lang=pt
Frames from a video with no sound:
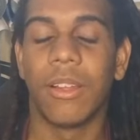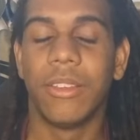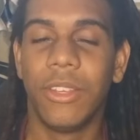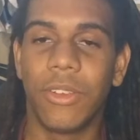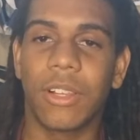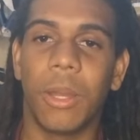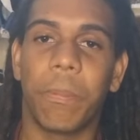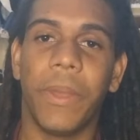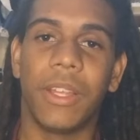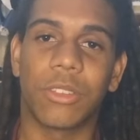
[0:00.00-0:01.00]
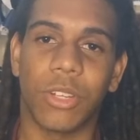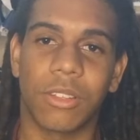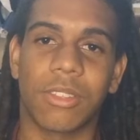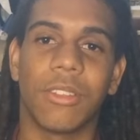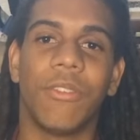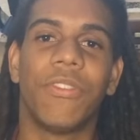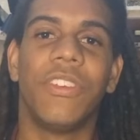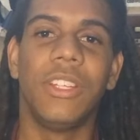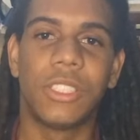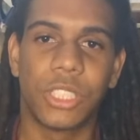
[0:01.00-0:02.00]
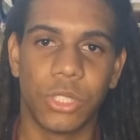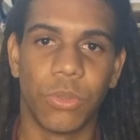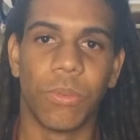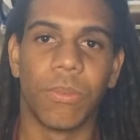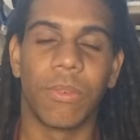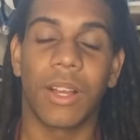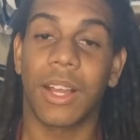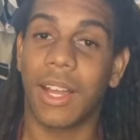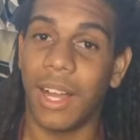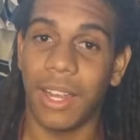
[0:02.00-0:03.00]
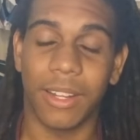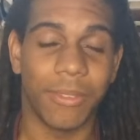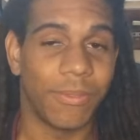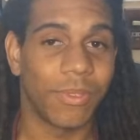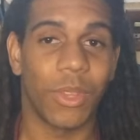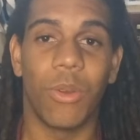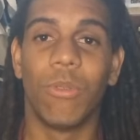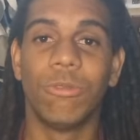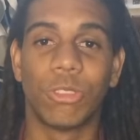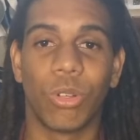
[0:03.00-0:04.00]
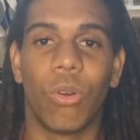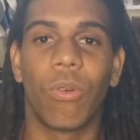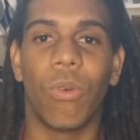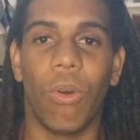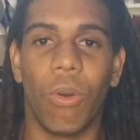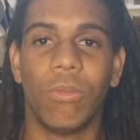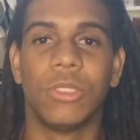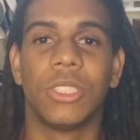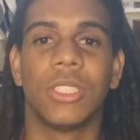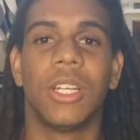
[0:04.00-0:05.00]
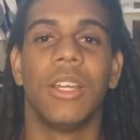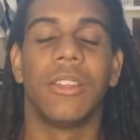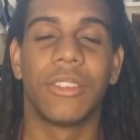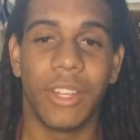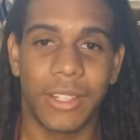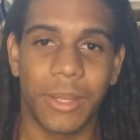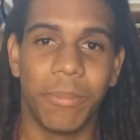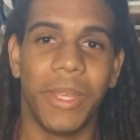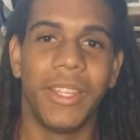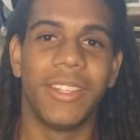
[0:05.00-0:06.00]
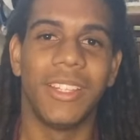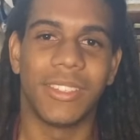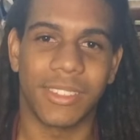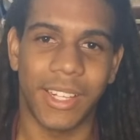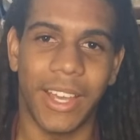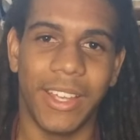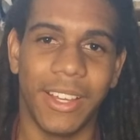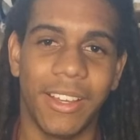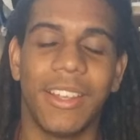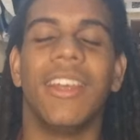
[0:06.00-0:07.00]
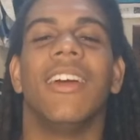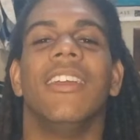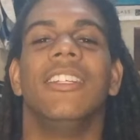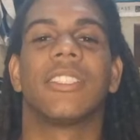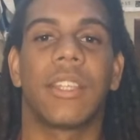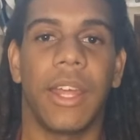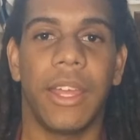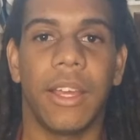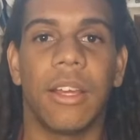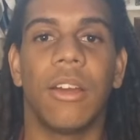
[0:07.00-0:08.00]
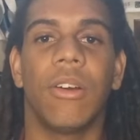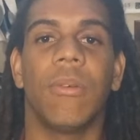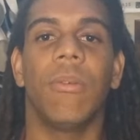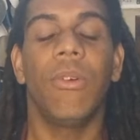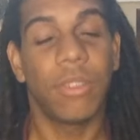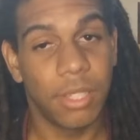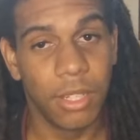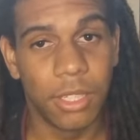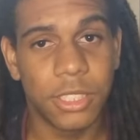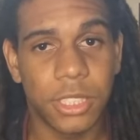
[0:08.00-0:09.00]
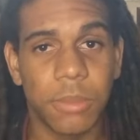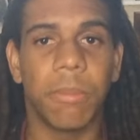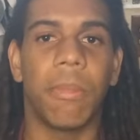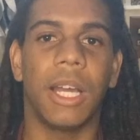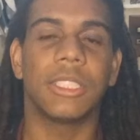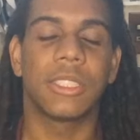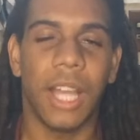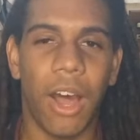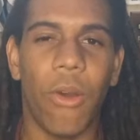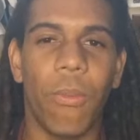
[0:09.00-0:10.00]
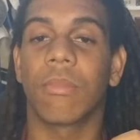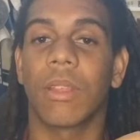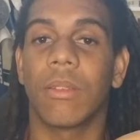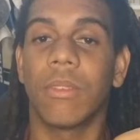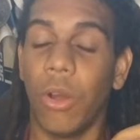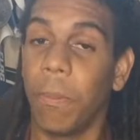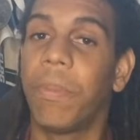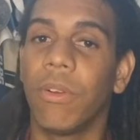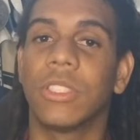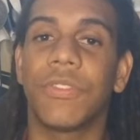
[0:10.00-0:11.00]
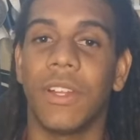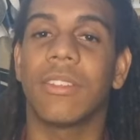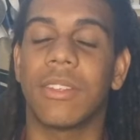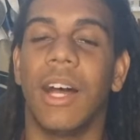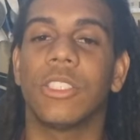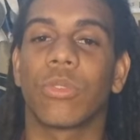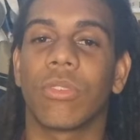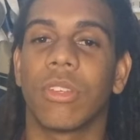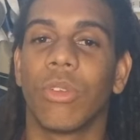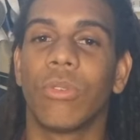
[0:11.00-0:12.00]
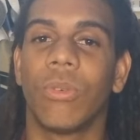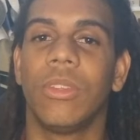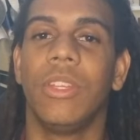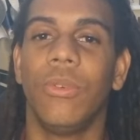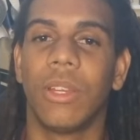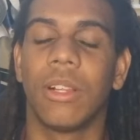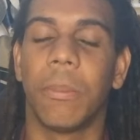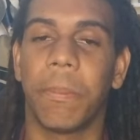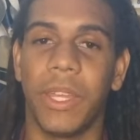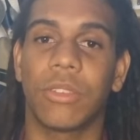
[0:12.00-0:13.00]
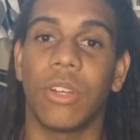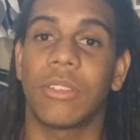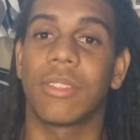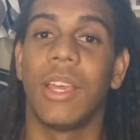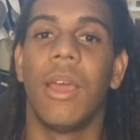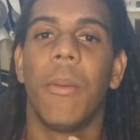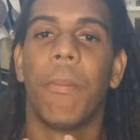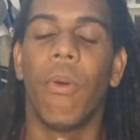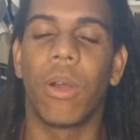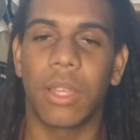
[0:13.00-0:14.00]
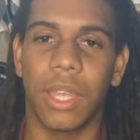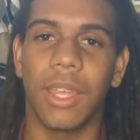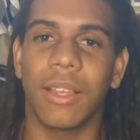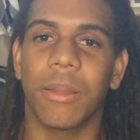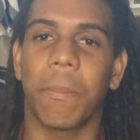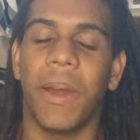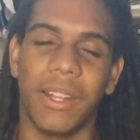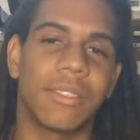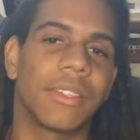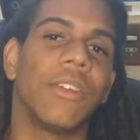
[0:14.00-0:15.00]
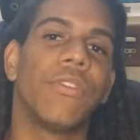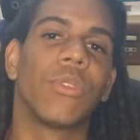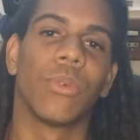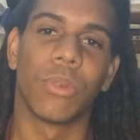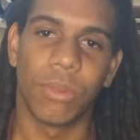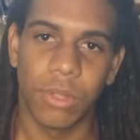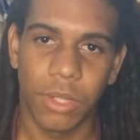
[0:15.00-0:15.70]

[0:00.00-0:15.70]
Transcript: New England Patriots 21. Cara, um jogo onde Drake May estreia, estreia oscilante, mas dá um, dá um pingo de felicidade ao torcedor do New England Patriots, porque parece que tem futuro.